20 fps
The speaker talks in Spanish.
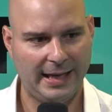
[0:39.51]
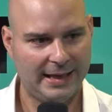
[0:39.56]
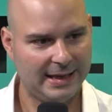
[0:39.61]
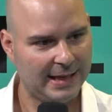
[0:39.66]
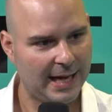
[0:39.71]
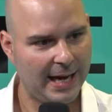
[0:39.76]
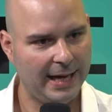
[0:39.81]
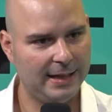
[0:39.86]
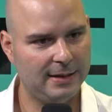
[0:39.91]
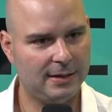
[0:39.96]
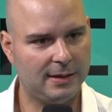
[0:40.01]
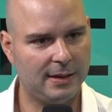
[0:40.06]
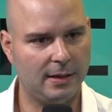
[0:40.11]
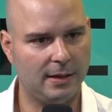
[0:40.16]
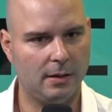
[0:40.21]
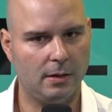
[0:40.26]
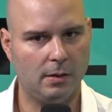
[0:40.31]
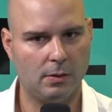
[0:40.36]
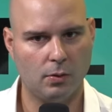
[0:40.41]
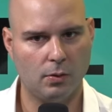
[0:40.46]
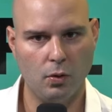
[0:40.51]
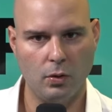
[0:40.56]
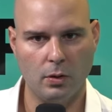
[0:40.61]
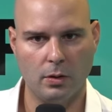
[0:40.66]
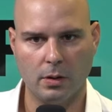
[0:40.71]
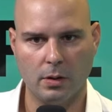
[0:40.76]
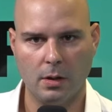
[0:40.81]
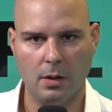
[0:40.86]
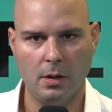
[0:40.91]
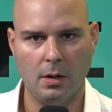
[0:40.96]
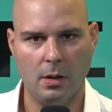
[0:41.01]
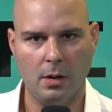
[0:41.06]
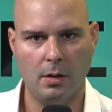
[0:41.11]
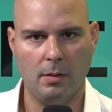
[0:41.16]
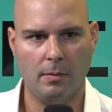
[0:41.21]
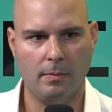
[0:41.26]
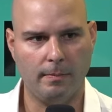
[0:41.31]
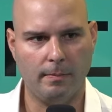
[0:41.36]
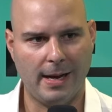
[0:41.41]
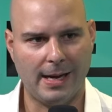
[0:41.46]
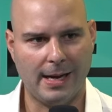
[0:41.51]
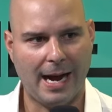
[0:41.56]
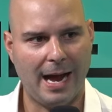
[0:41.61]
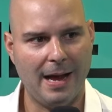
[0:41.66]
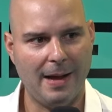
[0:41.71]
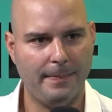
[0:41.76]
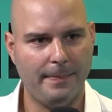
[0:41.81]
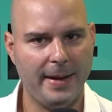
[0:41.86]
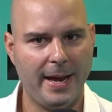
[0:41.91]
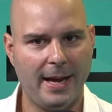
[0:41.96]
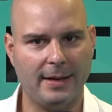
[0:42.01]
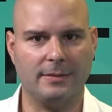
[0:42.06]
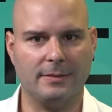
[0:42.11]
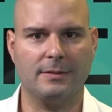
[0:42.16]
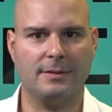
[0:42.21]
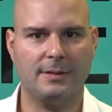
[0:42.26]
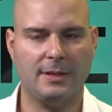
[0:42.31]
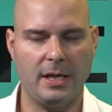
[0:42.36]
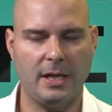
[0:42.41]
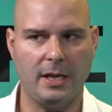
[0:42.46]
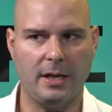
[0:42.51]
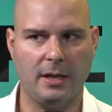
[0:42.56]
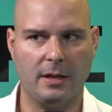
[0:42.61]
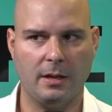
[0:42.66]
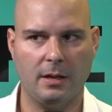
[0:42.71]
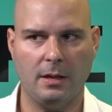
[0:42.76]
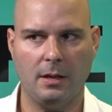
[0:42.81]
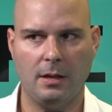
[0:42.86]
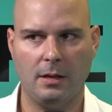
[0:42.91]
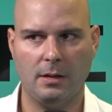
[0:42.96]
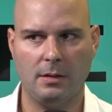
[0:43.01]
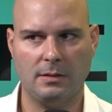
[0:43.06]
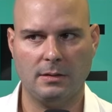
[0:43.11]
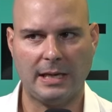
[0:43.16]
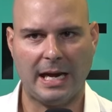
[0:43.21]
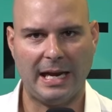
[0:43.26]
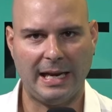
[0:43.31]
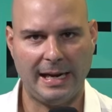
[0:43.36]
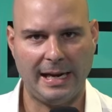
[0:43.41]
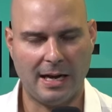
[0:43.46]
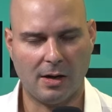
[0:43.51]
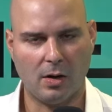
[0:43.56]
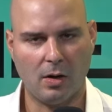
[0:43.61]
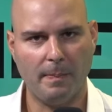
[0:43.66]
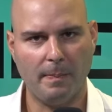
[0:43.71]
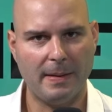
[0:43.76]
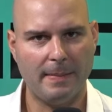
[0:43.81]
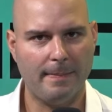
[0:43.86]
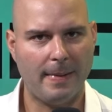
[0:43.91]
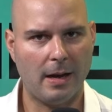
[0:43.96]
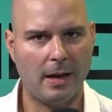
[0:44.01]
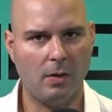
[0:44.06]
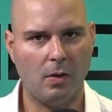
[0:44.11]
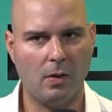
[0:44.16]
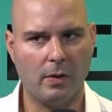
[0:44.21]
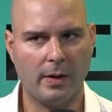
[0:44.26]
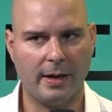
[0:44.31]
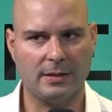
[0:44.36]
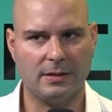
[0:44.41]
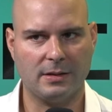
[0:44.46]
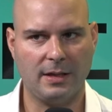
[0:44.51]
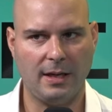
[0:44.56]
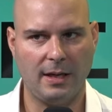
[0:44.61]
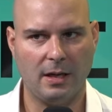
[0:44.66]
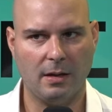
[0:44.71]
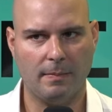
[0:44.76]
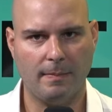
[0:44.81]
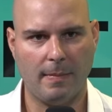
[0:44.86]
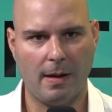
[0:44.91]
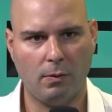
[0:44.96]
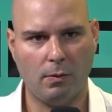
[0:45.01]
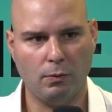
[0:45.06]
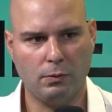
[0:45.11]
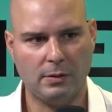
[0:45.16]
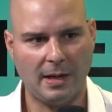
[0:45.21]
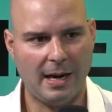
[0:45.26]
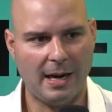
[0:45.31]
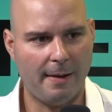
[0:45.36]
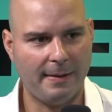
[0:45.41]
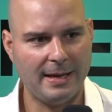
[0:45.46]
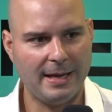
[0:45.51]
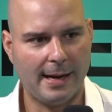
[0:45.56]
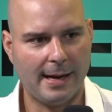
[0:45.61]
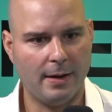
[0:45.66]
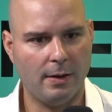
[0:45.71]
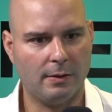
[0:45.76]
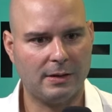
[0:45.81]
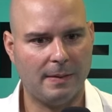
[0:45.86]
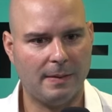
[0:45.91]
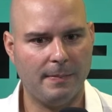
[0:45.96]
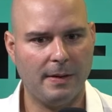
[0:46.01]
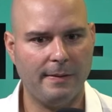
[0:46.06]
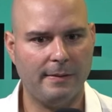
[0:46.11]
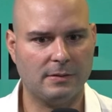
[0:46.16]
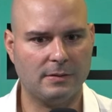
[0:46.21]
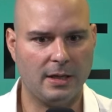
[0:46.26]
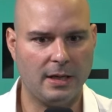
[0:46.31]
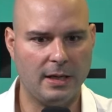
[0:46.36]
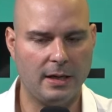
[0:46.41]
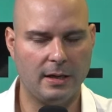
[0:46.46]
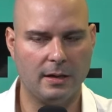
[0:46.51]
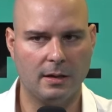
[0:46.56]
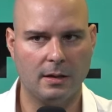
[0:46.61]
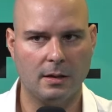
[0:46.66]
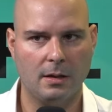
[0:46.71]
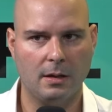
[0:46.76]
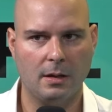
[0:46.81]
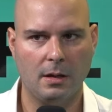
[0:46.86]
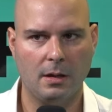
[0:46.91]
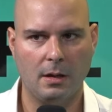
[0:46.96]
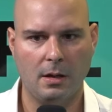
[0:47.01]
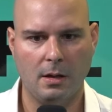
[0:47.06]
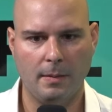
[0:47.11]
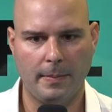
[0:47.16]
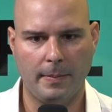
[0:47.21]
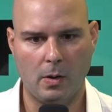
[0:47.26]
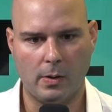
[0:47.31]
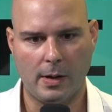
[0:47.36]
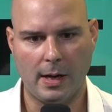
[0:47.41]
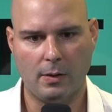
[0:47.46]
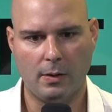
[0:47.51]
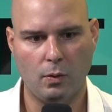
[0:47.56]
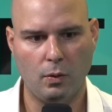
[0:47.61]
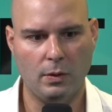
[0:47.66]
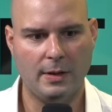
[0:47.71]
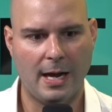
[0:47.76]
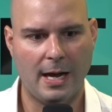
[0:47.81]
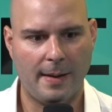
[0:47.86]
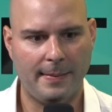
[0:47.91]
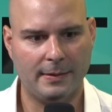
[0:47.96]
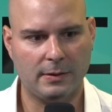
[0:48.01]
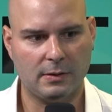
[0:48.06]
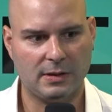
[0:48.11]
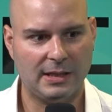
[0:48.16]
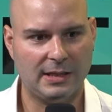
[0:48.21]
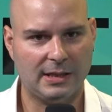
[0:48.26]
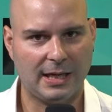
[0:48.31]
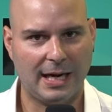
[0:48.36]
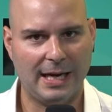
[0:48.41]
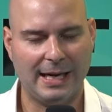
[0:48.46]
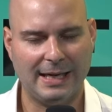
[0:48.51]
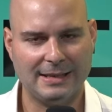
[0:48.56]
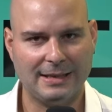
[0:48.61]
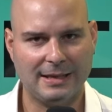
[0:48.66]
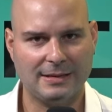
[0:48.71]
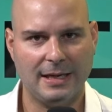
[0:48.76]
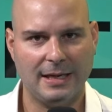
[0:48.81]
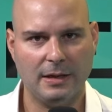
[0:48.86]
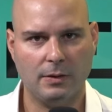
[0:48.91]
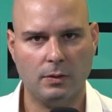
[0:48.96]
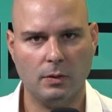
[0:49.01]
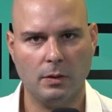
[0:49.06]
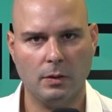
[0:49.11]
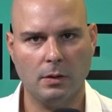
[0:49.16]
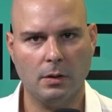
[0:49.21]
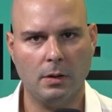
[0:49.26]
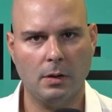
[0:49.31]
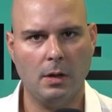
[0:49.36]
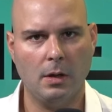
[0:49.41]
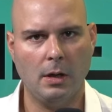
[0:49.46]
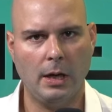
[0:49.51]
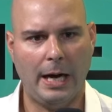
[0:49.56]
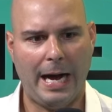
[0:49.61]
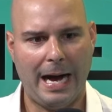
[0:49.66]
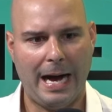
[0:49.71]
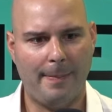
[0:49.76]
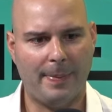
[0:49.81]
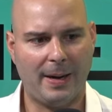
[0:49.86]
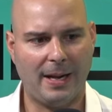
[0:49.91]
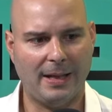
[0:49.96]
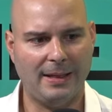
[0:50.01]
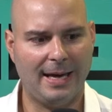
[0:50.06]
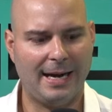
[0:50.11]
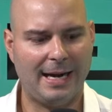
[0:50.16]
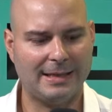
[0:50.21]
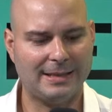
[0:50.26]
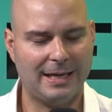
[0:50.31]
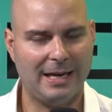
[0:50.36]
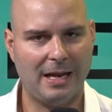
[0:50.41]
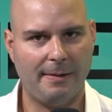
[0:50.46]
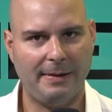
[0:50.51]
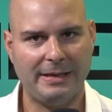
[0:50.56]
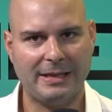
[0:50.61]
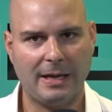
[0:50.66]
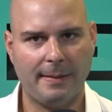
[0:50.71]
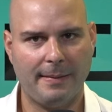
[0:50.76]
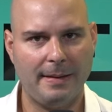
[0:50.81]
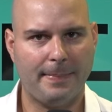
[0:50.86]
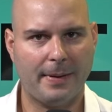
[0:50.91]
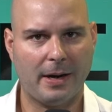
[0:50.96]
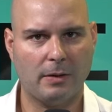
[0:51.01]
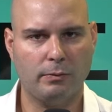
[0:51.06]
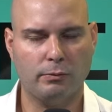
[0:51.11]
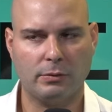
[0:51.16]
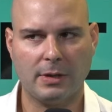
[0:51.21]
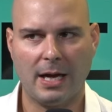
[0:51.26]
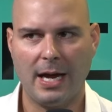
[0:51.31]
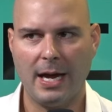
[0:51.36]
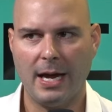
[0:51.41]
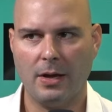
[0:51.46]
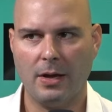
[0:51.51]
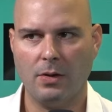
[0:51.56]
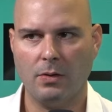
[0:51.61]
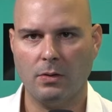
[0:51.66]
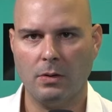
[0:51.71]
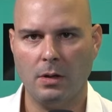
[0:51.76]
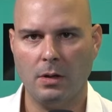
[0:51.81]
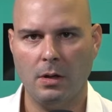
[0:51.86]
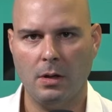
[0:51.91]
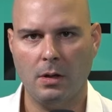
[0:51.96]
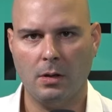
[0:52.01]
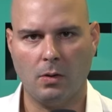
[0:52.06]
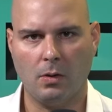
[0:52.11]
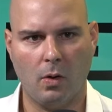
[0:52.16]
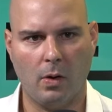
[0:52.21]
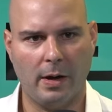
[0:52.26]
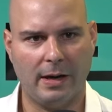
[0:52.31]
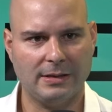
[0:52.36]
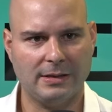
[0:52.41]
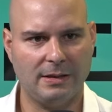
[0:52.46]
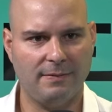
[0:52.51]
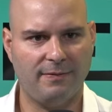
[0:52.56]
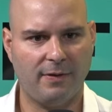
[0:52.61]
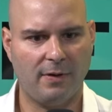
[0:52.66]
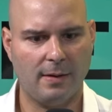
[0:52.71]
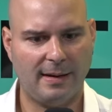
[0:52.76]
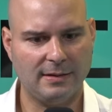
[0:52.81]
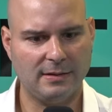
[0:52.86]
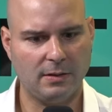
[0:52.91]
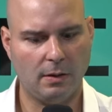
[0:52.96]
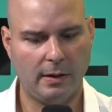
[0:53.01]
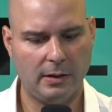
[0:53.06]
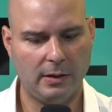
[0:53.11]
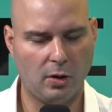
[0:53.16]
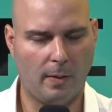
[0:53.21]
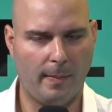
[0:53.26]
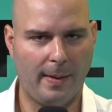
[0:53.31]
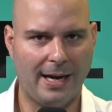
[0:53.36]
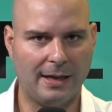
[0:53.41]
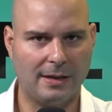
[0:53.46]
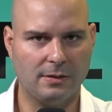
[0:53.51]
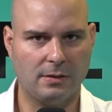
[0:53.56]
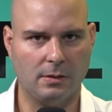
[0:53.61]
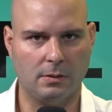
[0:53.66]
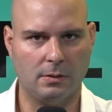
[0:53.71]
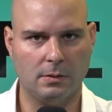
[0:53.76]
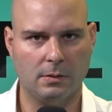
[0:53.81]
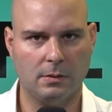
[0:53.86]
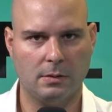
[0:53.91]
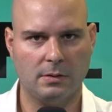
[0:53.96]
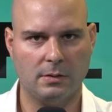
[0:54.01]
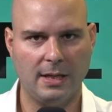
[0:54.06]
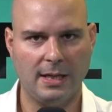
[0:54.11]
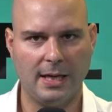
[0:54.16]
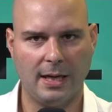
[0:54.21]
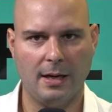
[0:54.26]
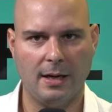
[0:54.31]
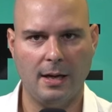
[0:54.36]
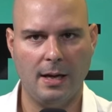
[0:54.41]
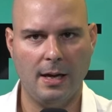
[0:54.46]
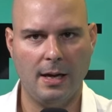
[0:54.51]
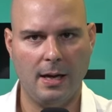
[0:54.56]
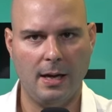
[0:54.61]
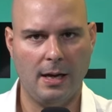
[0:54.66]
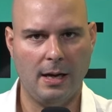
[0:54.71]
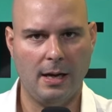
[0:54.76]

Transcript: Esta gente, cool. ¿Me caen bien? Sí. ¿Se alinean con mis valores? Sí. ¿Me gusta la vida que ellos están viviendo? Sí. Pero ok, cool, déjame entrar en ese círculo, aprender a hacerle 20 mil preguntas a ellos, coger esa información y tomar acción. Así que